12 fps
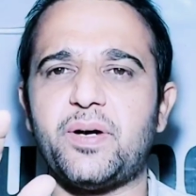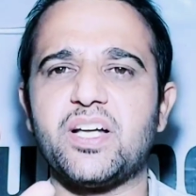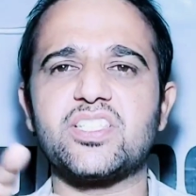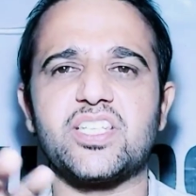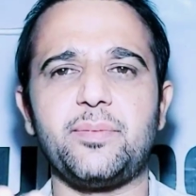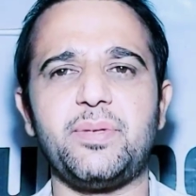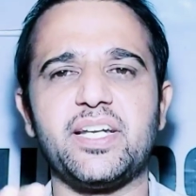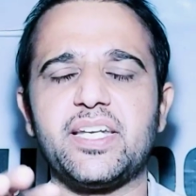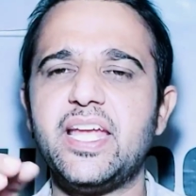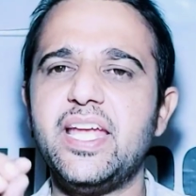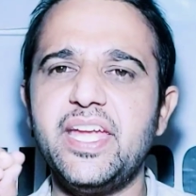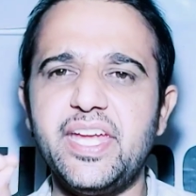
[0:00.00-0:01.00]
पाँच
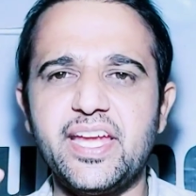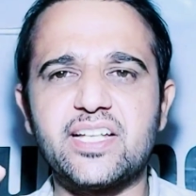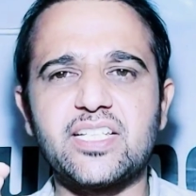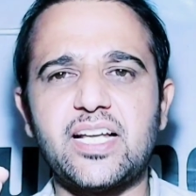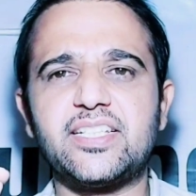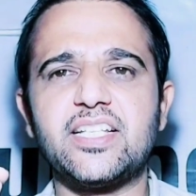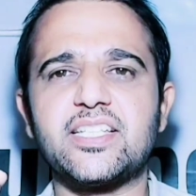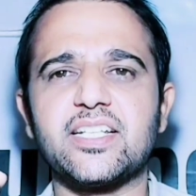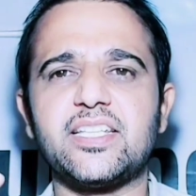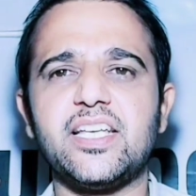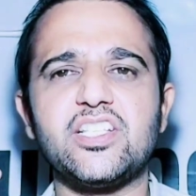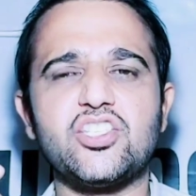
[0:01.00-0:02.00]
टेबलेट एक साथ दे
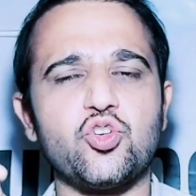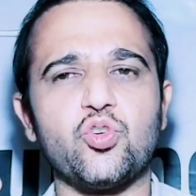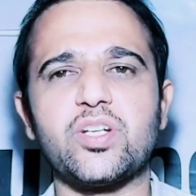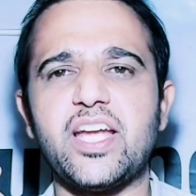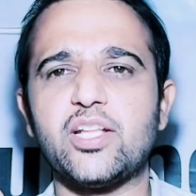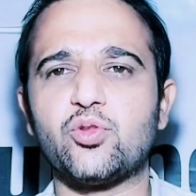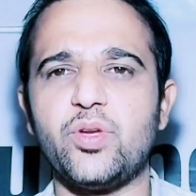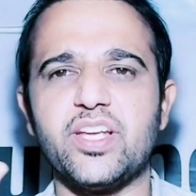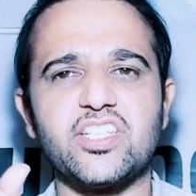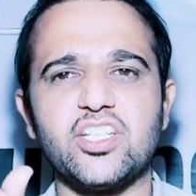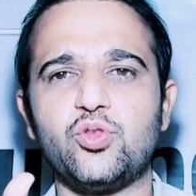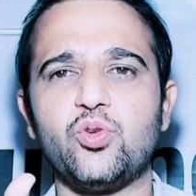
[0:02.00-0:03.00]
सकते हैं छोटा है तो एक
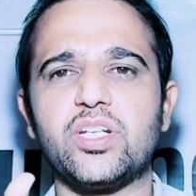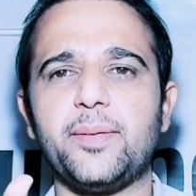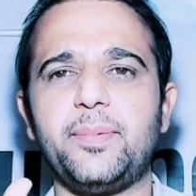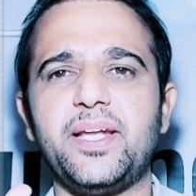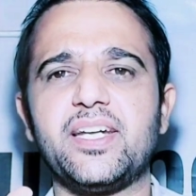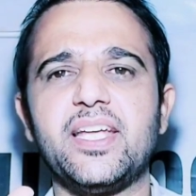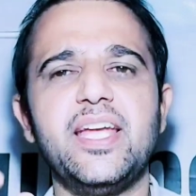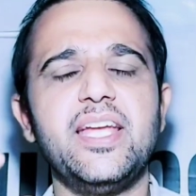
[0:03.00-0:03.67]
से दो टेबलेट